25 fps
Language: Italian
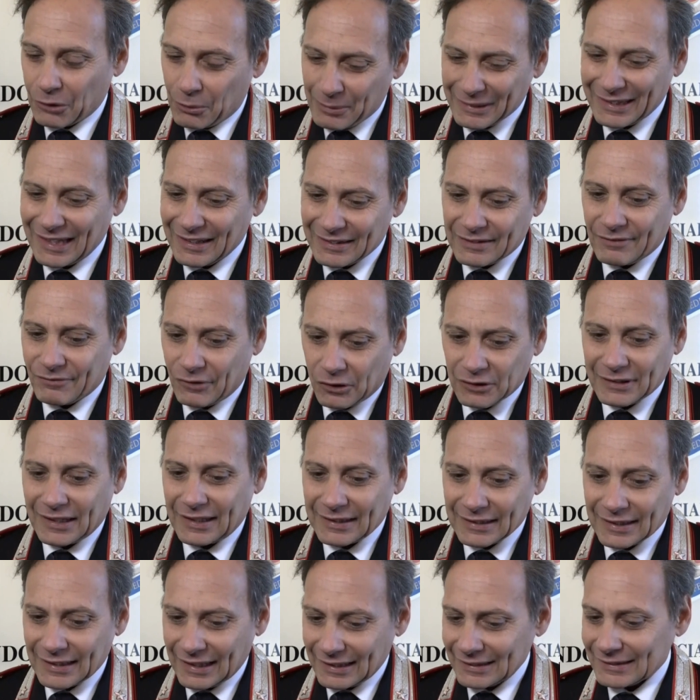come tante
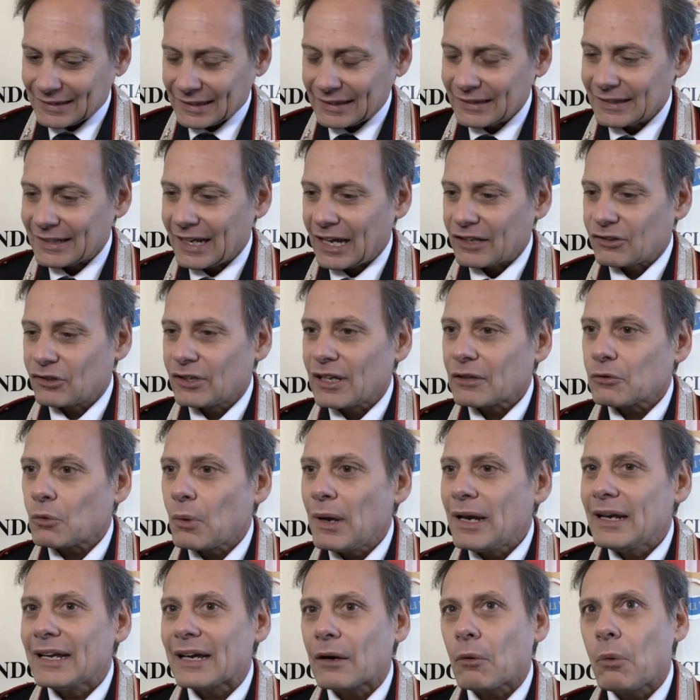volte anche altre indagini,
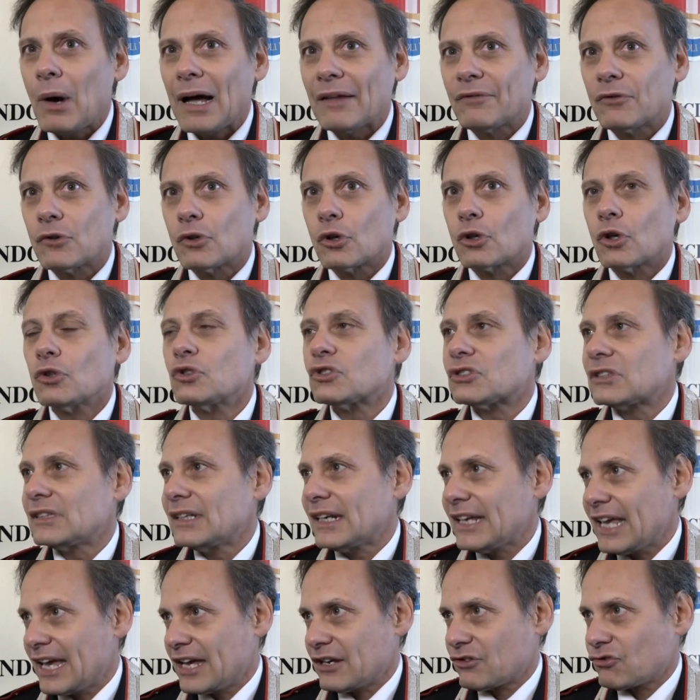è quella quando non
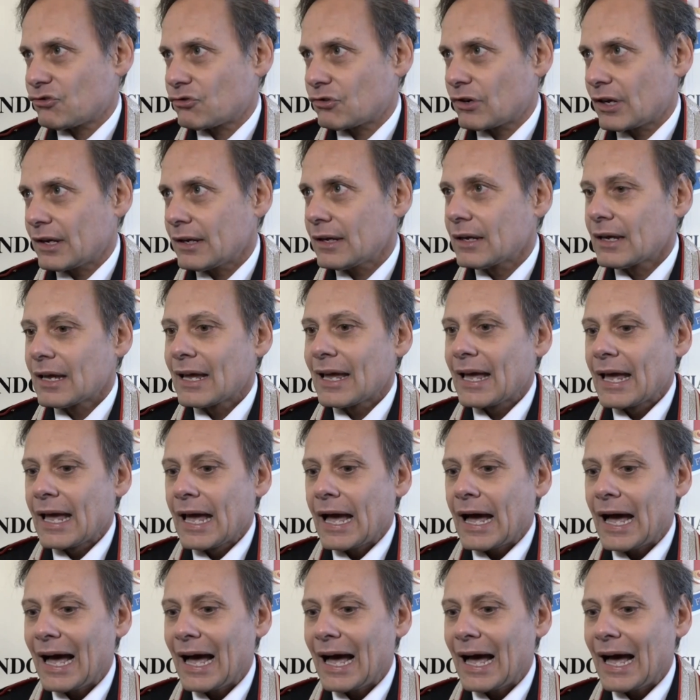si riesce